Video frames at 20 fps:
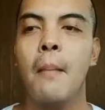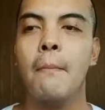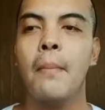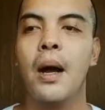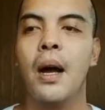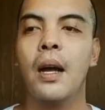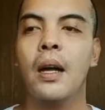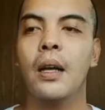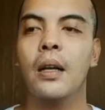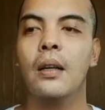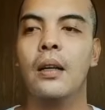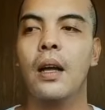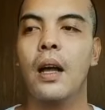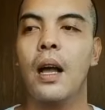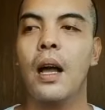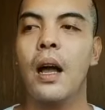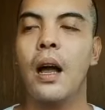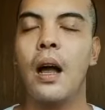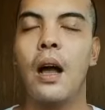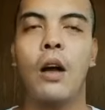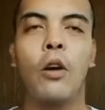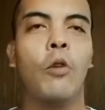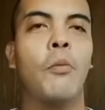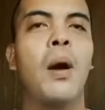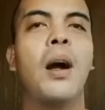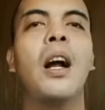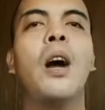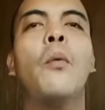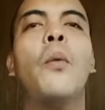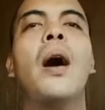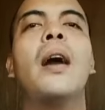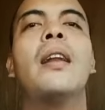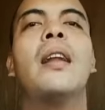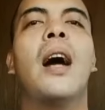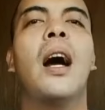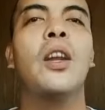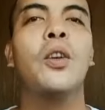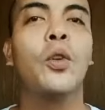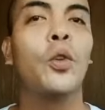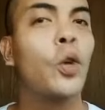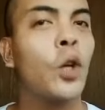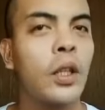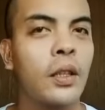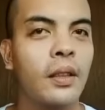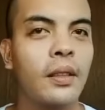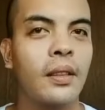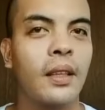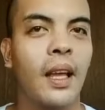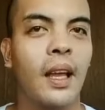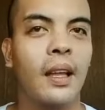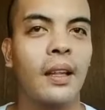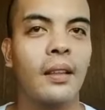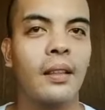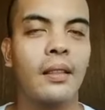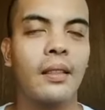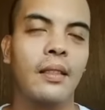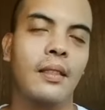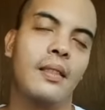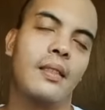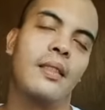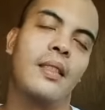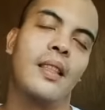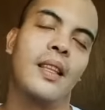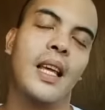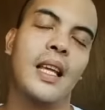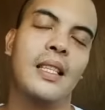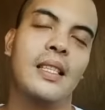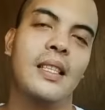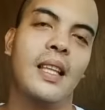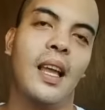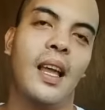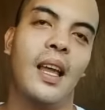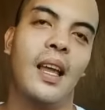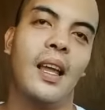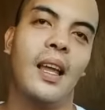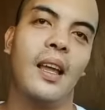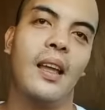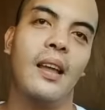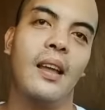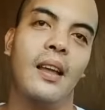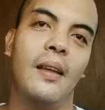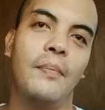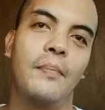mag uh, gumagawa ng ano content kasi